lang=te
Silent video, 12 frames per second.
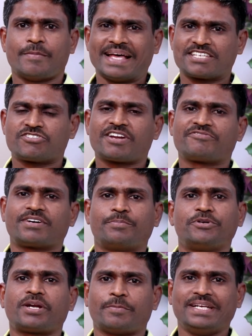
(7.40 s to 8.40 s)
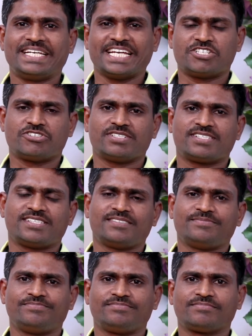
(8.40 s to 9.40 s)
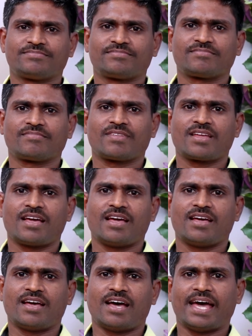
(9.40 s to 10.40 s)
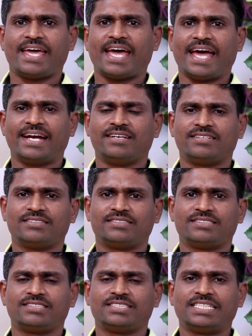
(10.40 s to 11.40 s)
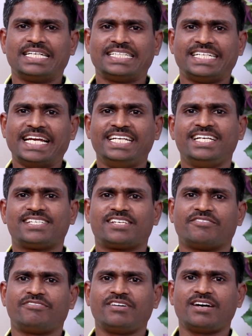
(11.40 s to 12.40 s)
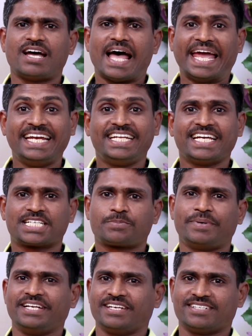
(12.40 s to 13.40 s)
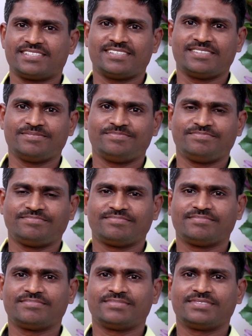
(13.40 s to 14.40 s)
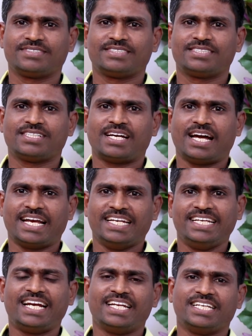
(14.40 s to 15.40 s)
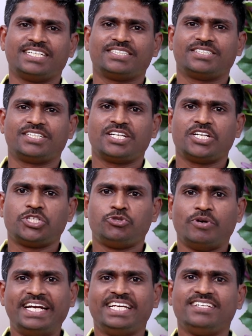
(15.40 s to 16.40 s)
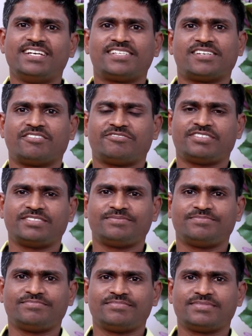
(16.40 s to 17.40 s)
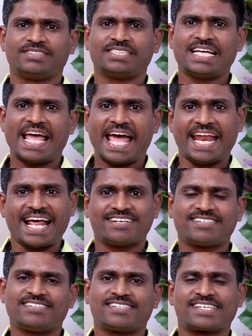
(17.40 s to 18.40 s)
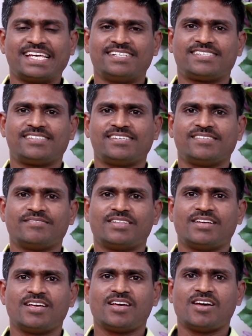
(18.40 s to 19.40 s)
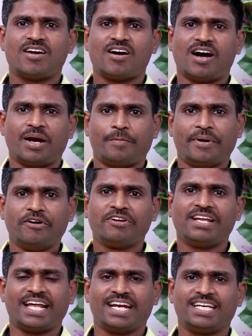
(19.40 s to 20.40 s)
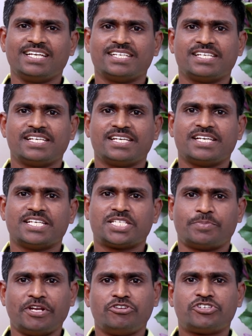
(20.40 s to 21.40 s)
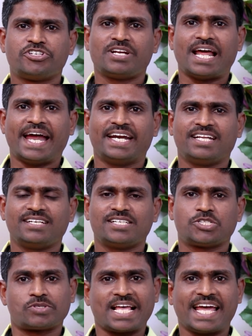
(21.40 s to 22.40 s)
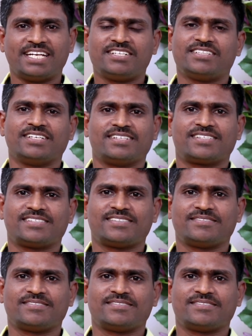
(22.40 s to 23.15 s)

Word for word: మాస్టర్ ఆఫ్ కంప్యూటర్ అప్లికేషన్స్ ఐ హ్యాడ్ టెన్ ఇయర్స్ ఆఫ్ ఐటీ ఎక్స్పీరియన్స్ అండ్ నియర్లీ ట్వంటీ ఇయర్స్ ఆఫ్ అనాలసిస్ స్కిల్స్ అండ్ పర్టికులర్లీ స్పిరిచువల్ అండ్ సొసైటీ థింగ్స్